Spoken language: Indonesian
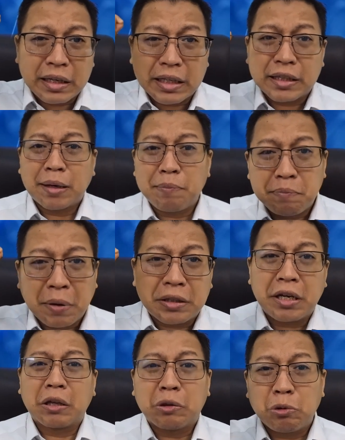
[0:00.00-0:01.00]
di
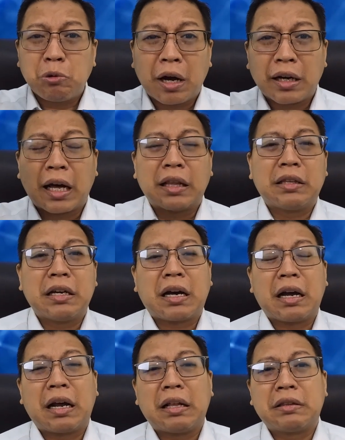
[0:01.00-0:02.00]
tempat yang Tuhan
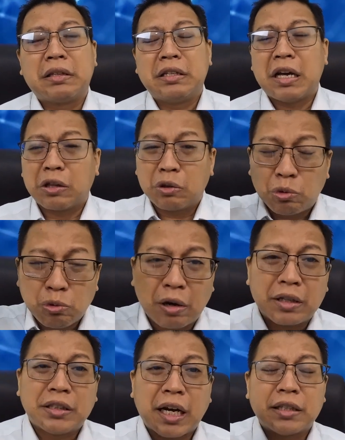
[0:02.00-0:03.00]
nantikan nanti, yang
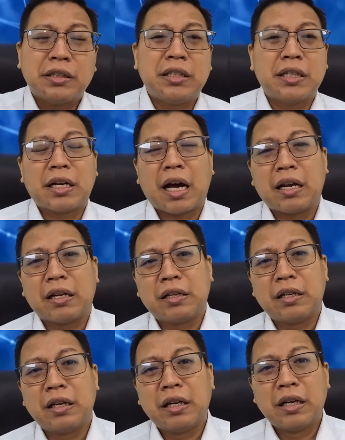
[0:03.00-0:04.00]
Tuhan janjikan,
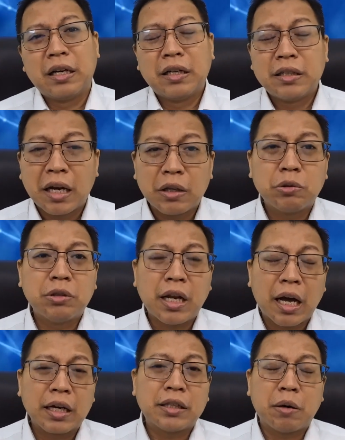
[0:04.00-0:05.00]
yaitu di
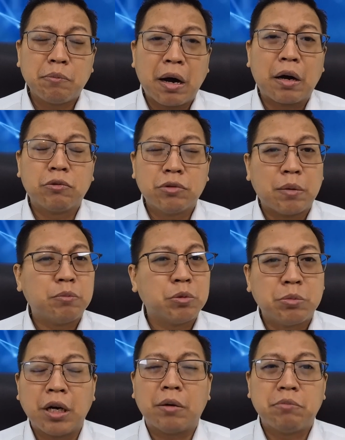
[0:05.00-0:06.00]
langit yang baru dan
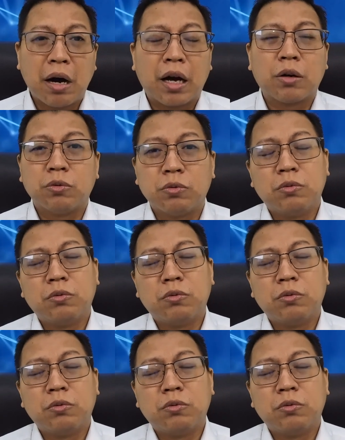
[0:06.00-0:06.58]
bumi yang baru.